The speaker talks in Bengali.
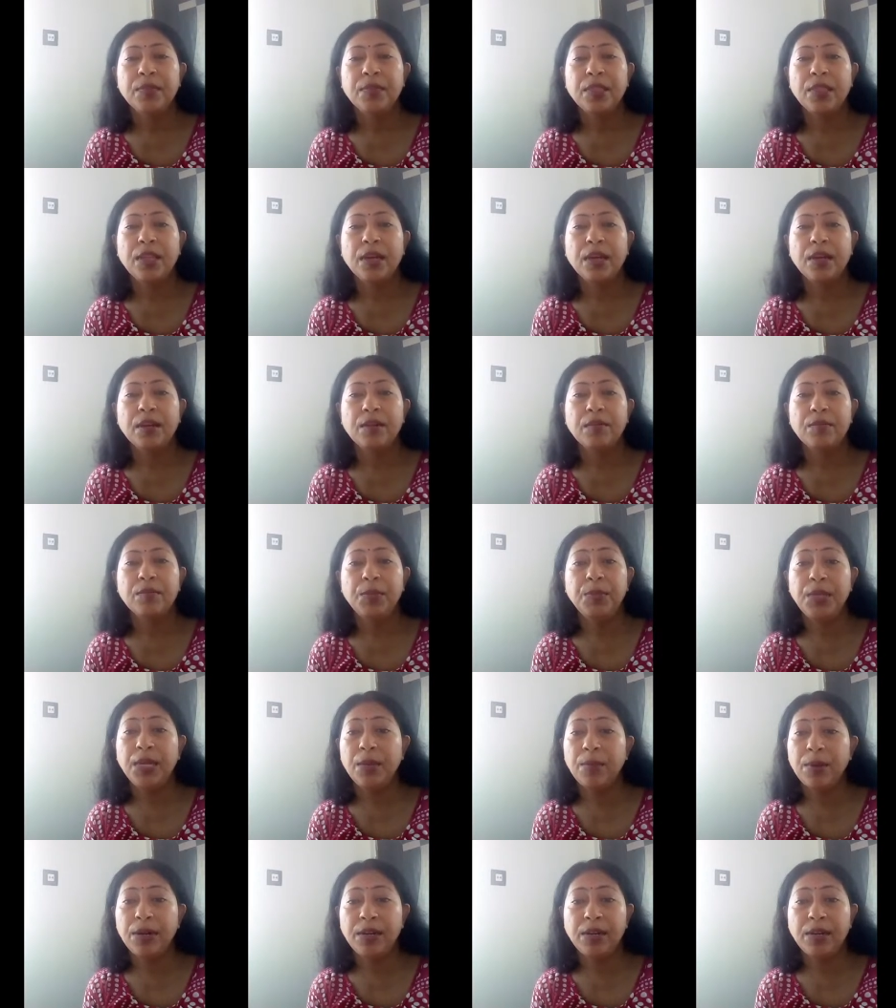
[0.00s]
তা
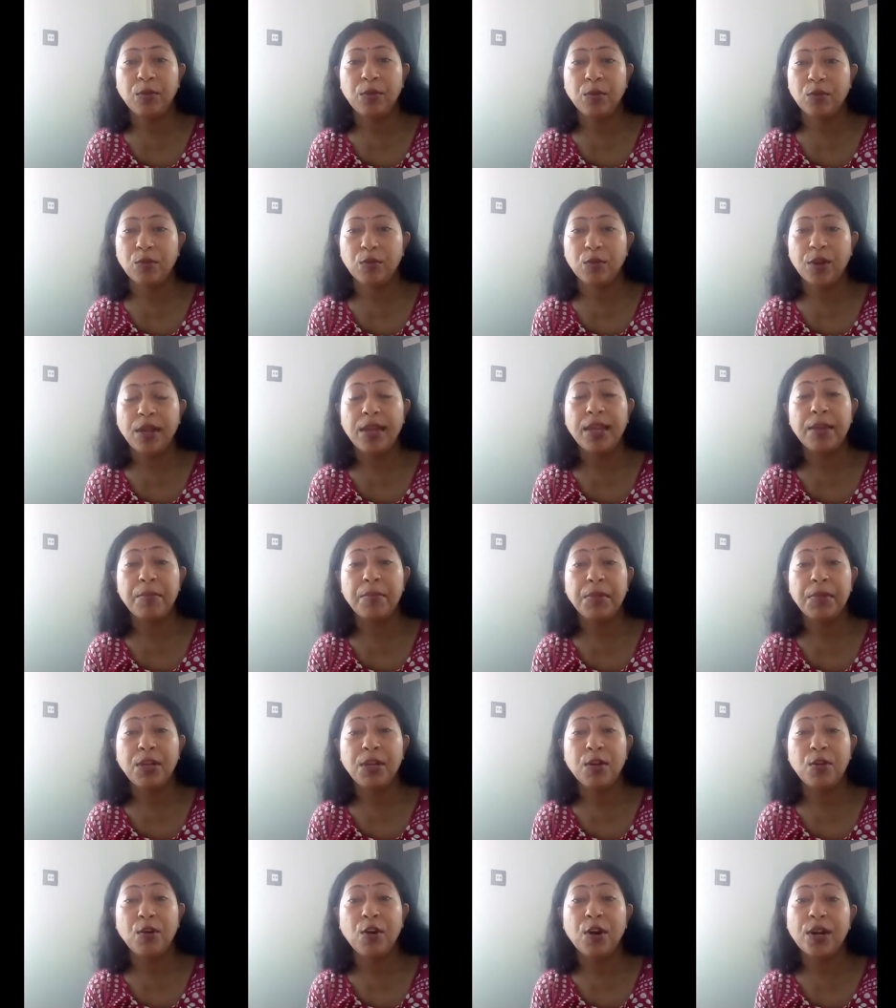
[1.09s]
বিয়েবাড়ির মতো না এমনি
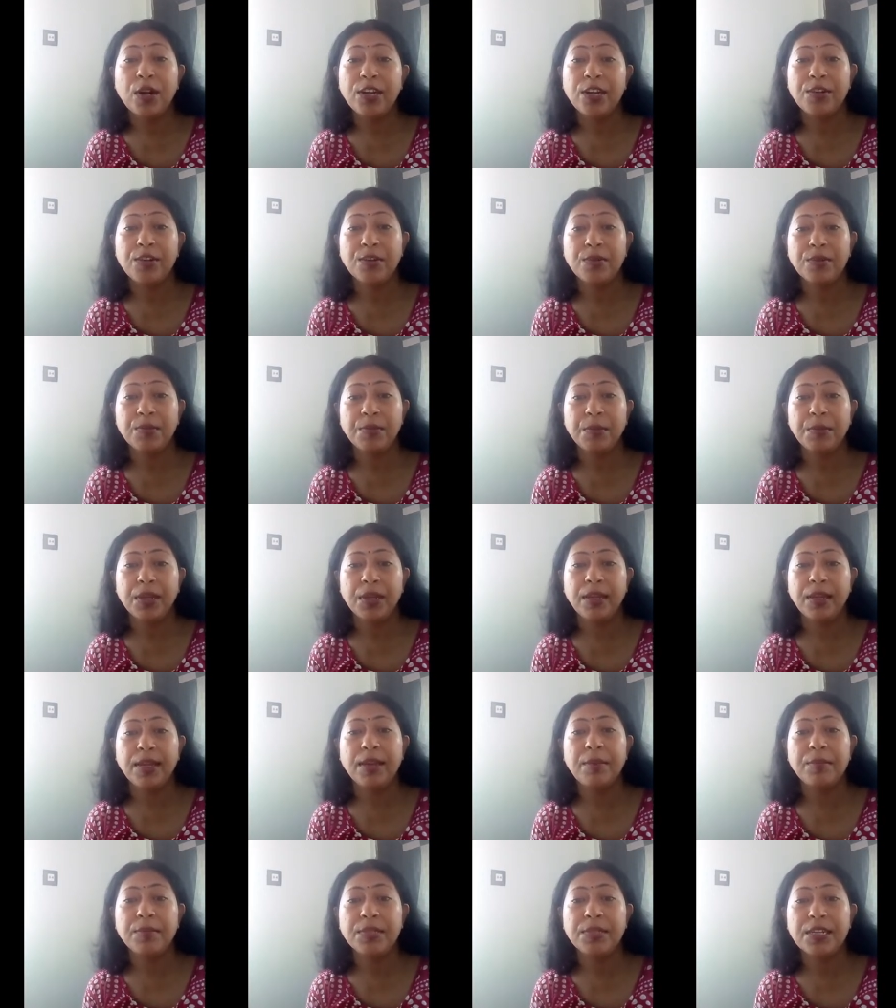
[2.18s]
ঘরের মানে,
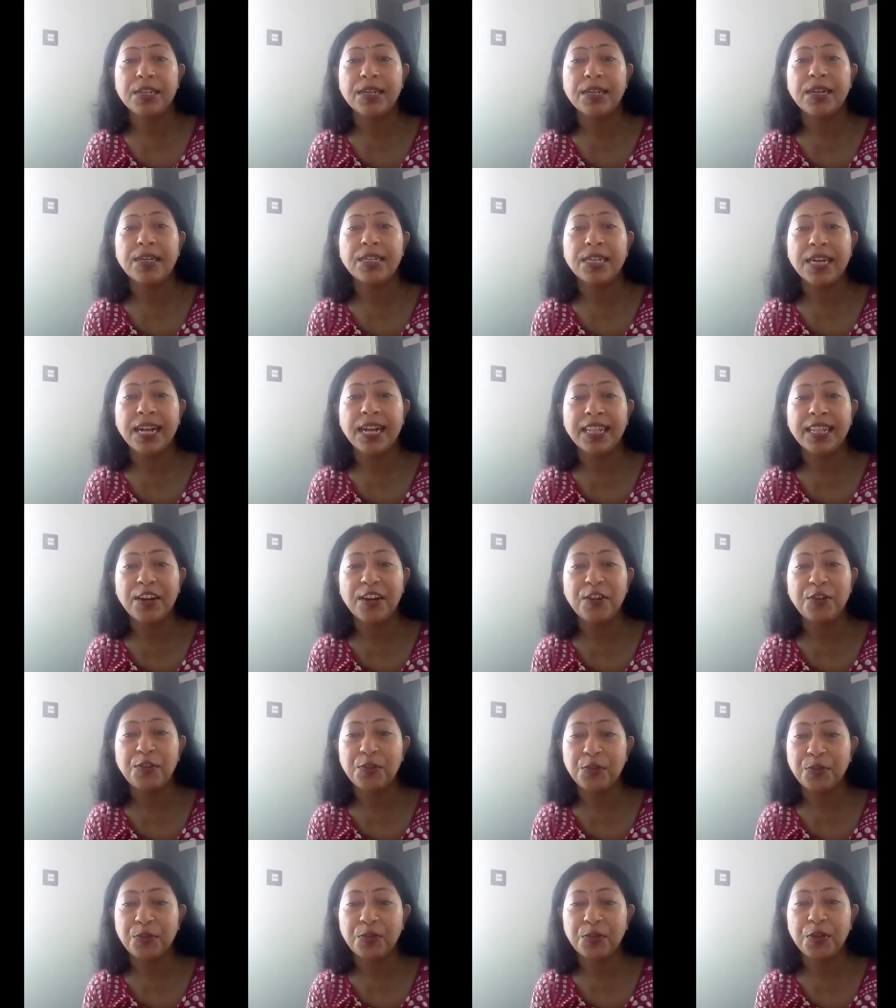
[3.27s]
যেটা সাধারণ
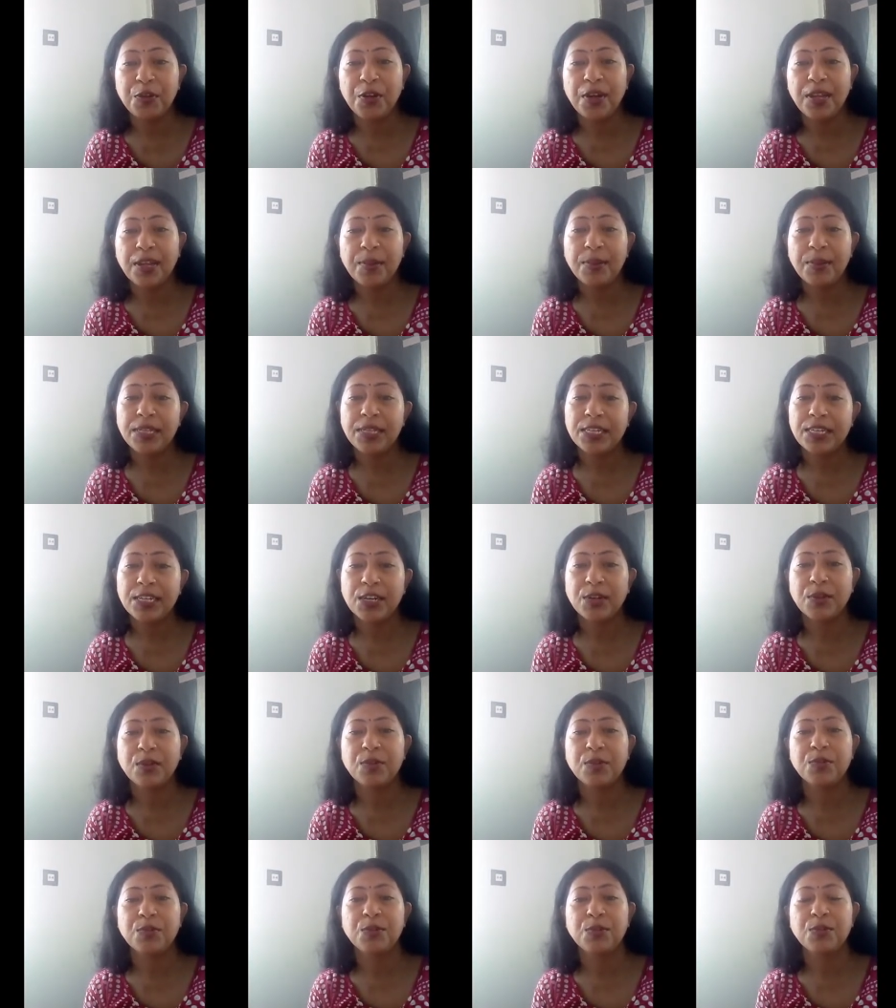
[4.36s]
সুক্ত হয় মানে
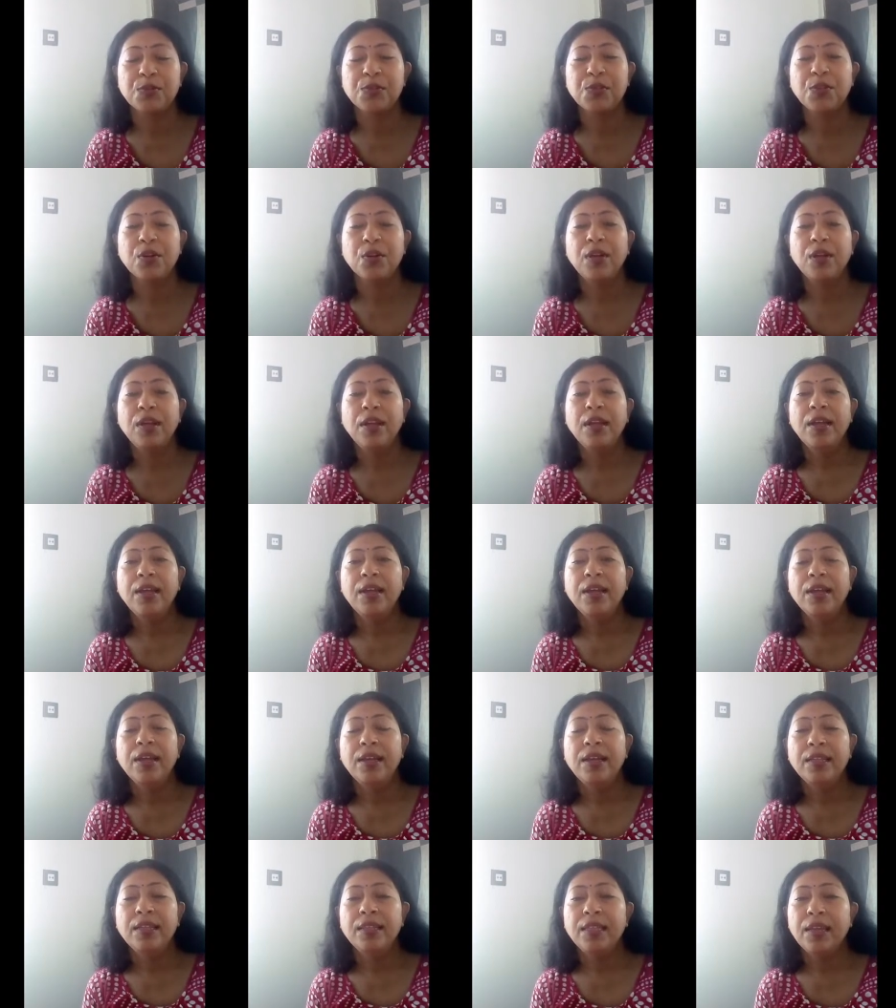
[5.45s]
সেরকম সুক্ত
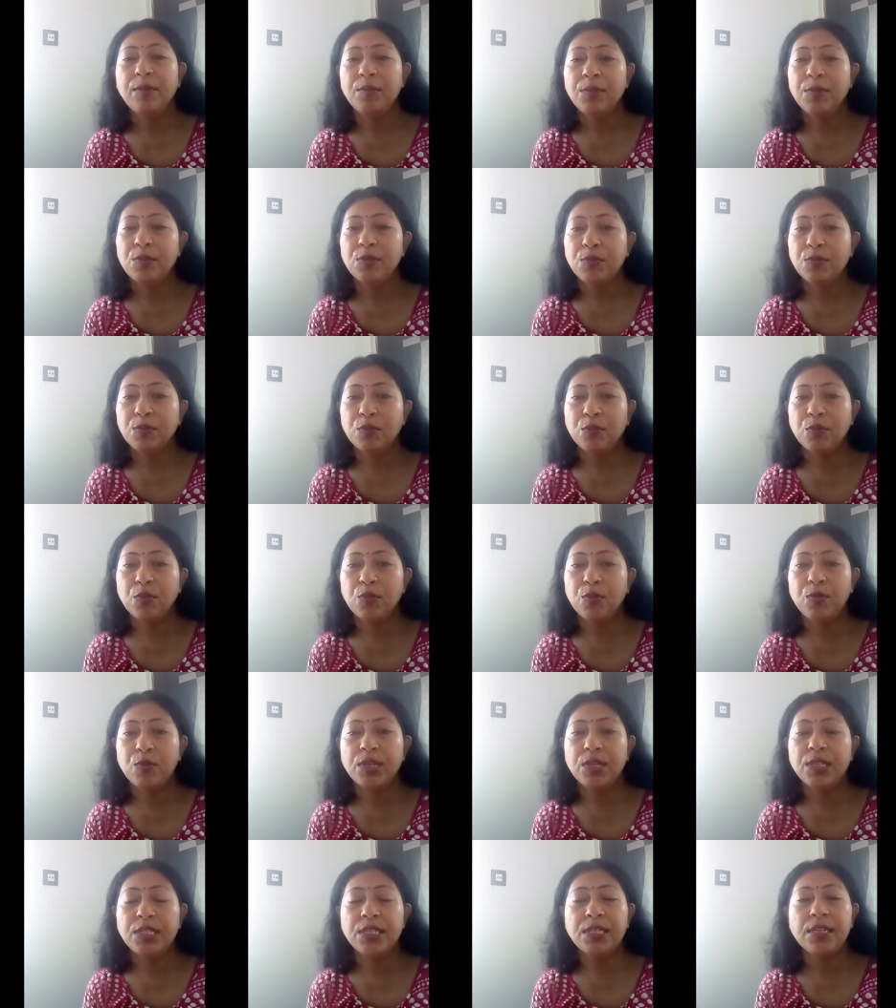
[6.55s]
তা আমি সুক্ত
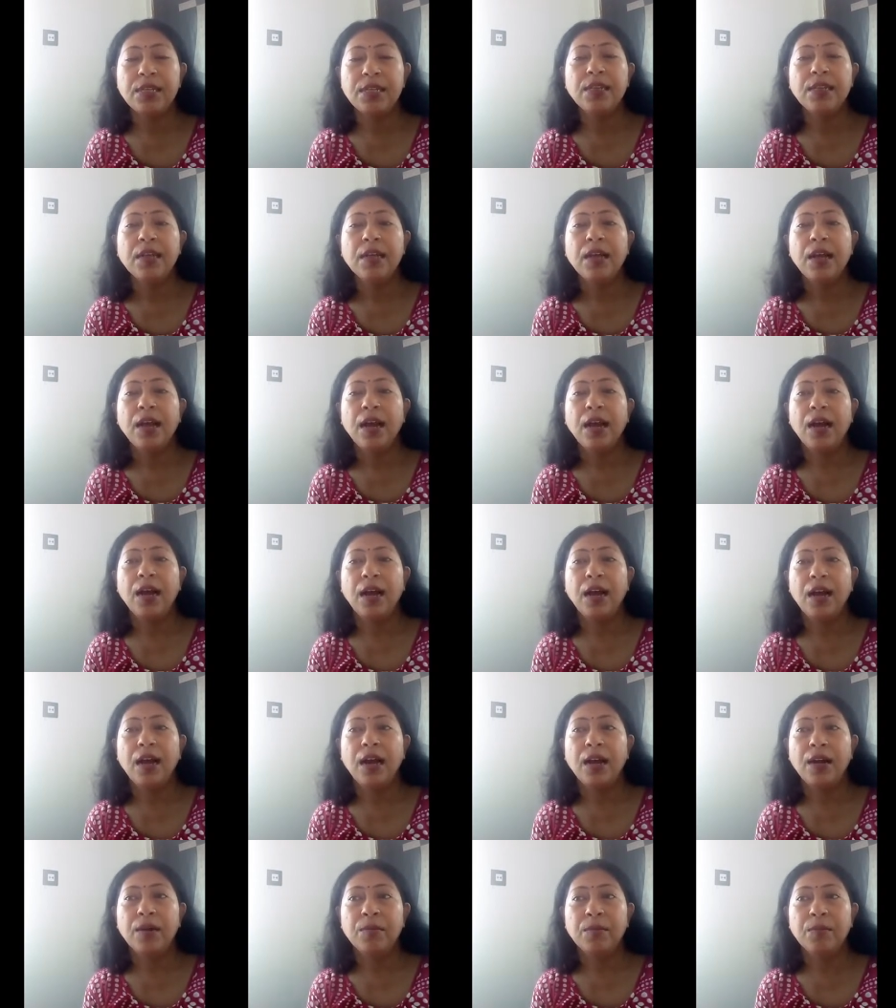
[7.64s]
করেছি
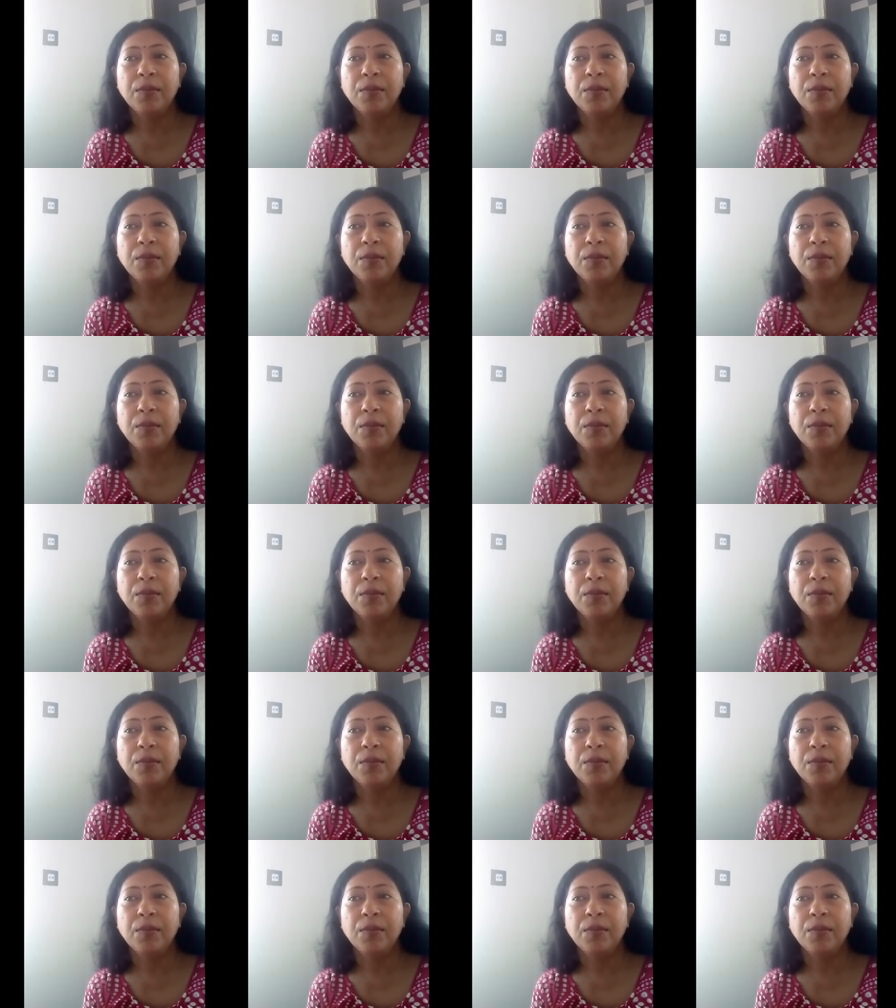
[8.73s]
আর